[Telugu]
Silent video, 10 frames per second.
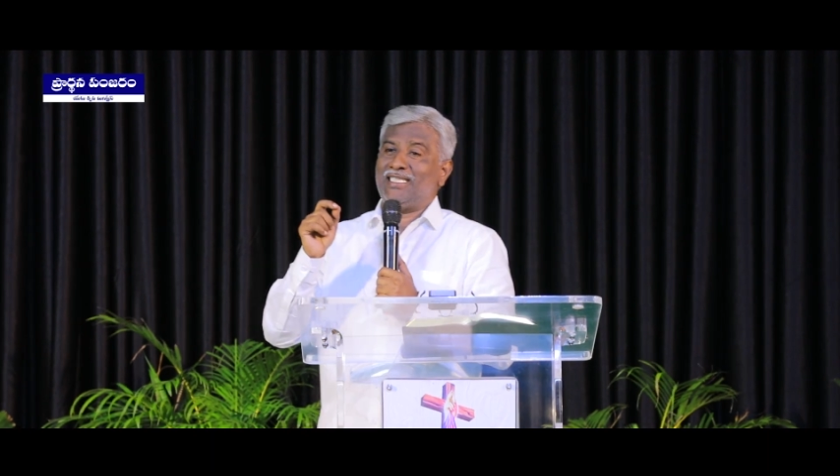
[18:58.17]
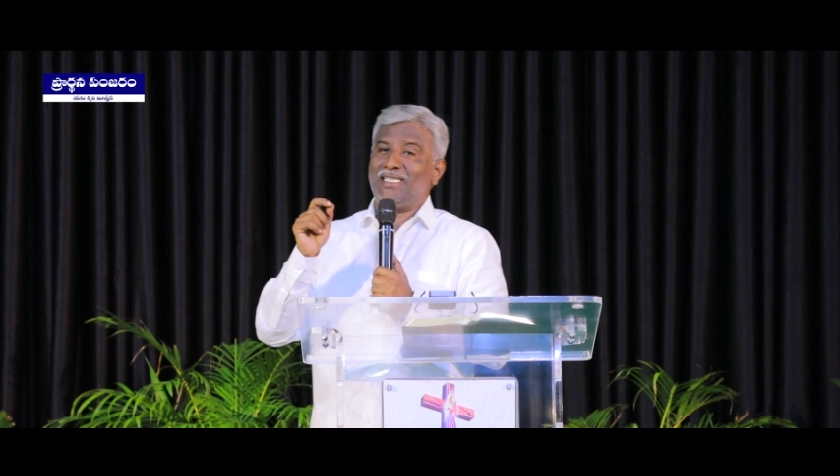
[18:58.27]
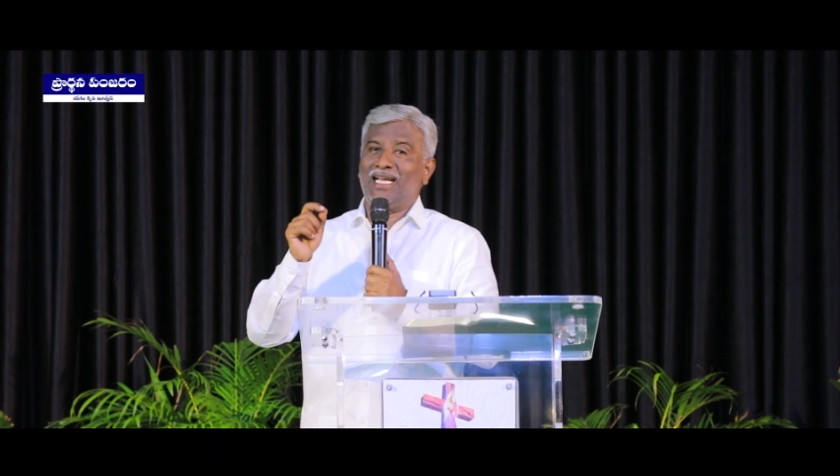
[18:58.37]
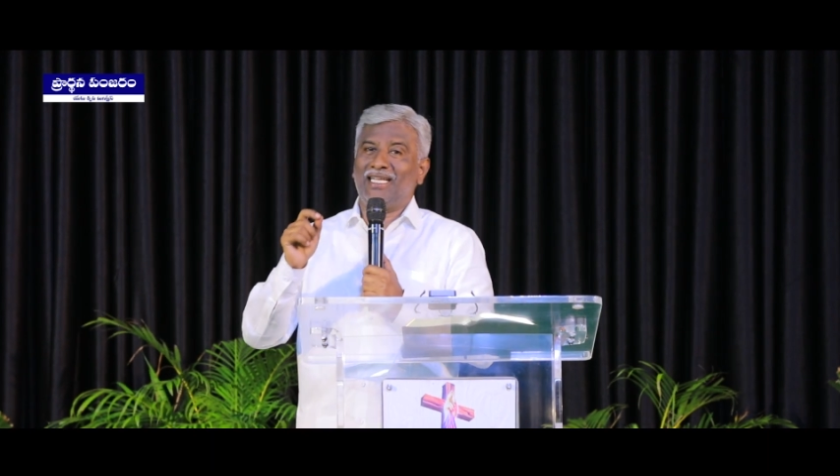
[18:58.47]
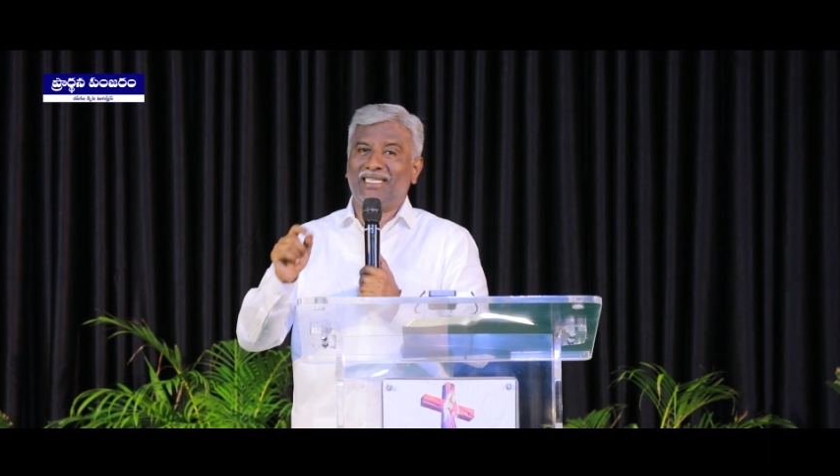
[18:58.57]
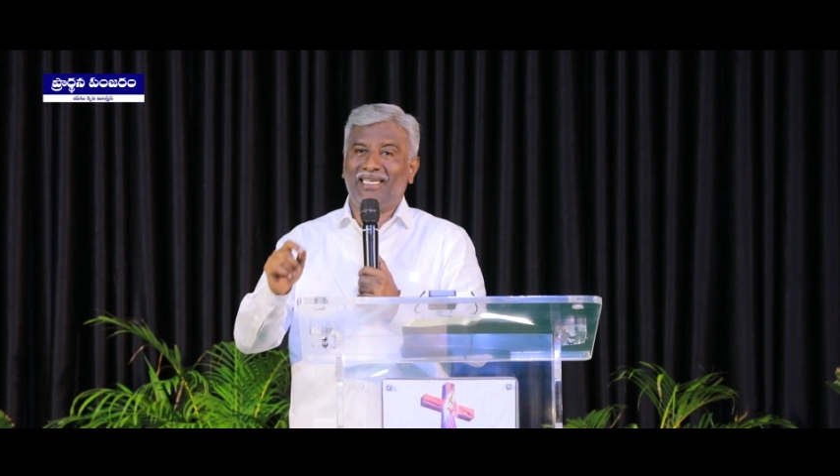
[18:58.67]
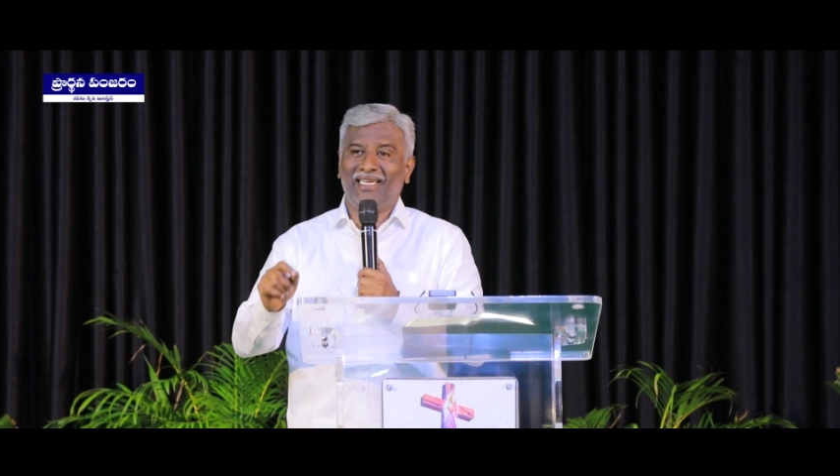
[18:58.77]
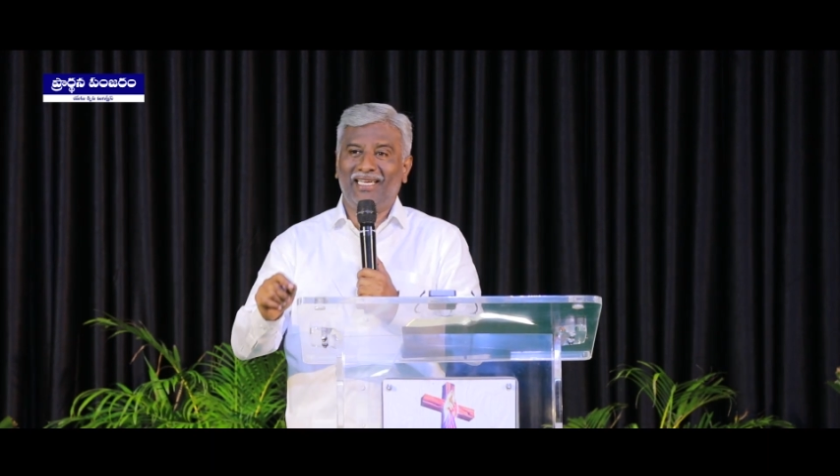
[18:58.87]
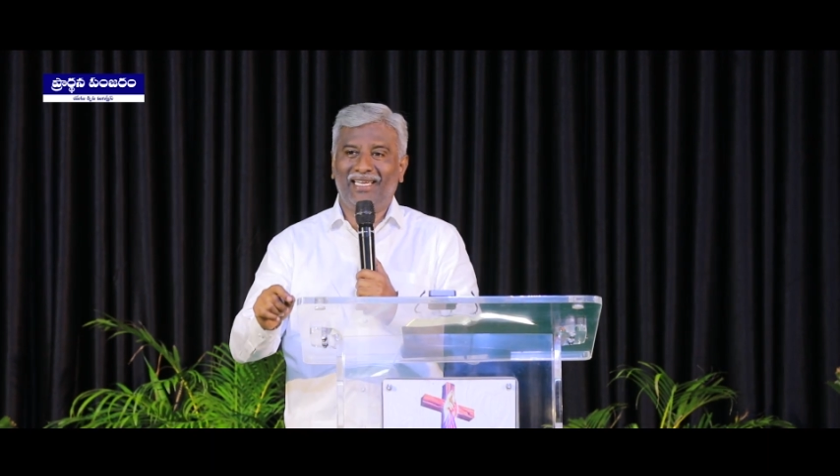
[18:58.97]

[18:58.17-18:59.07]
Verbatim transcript: జాతి